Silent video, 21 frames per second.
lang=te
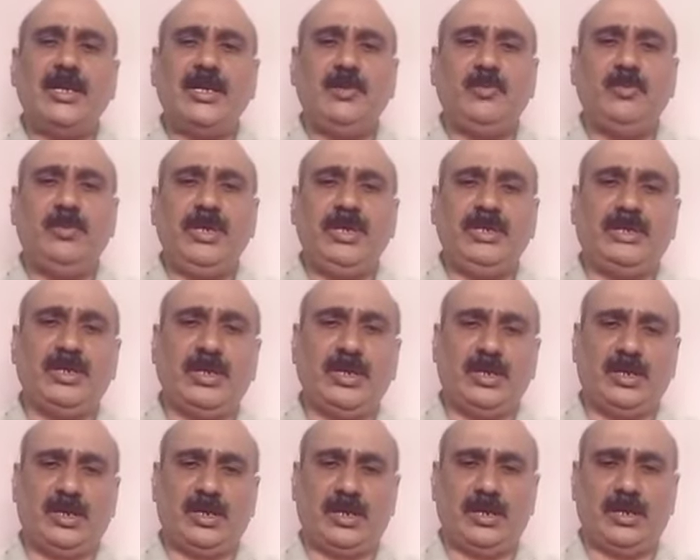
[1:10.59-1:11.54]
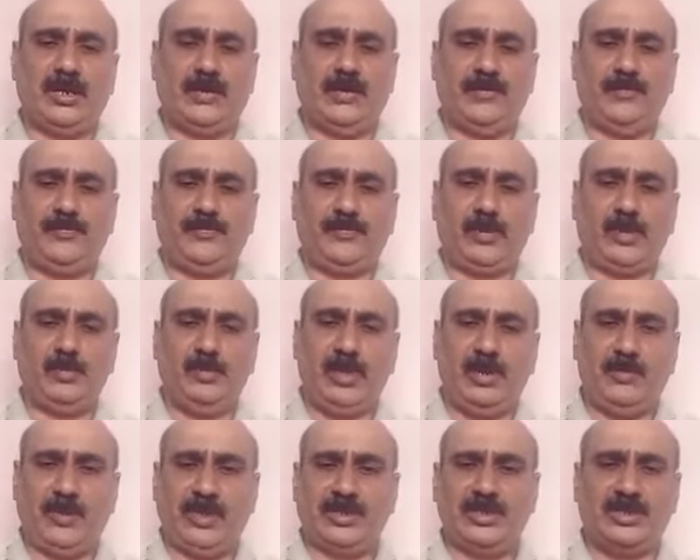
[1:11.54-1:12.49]
ఈ బి తాలూకా
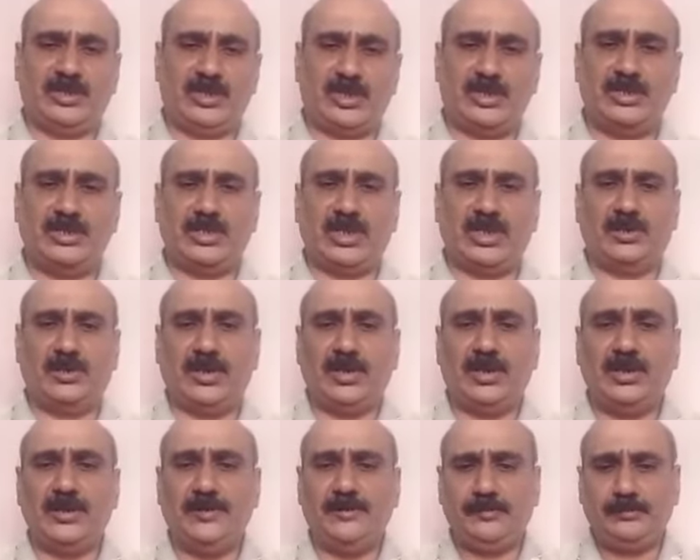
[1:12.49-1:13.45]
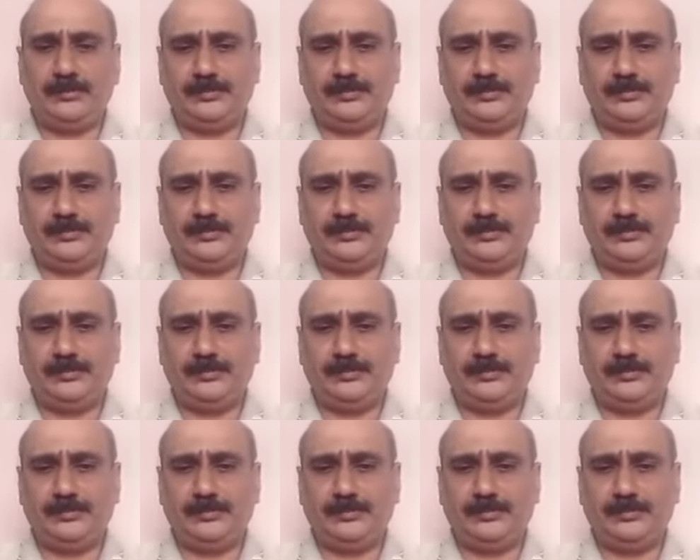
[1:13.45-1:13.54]
బి ప్రజెంట్ చేసిన చెక్ని